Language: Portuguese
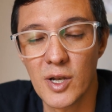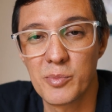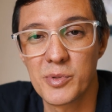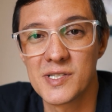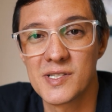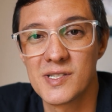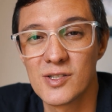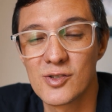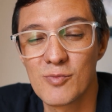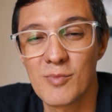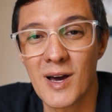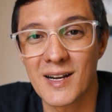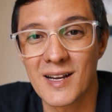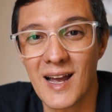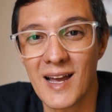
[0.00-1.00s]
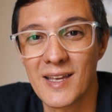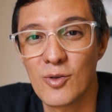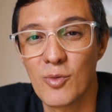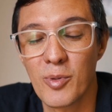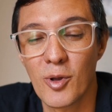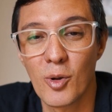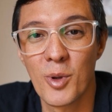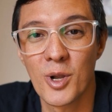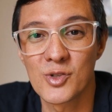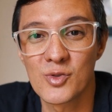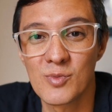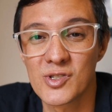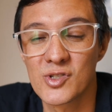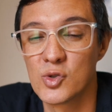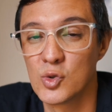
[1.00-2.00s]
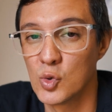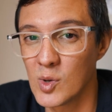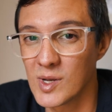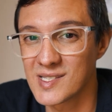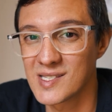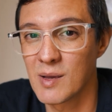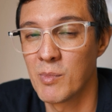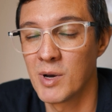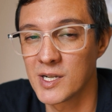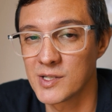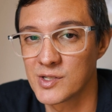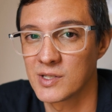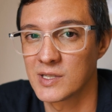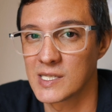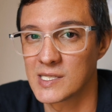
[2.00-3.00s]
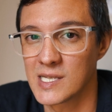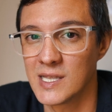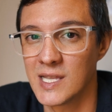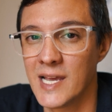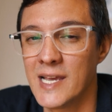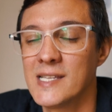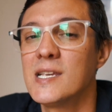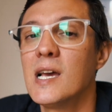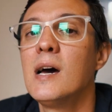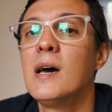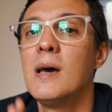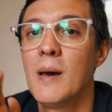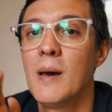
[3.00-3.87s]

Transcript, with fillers: eu preciso marcar aí com pelo menos umas duas semanas de antecedência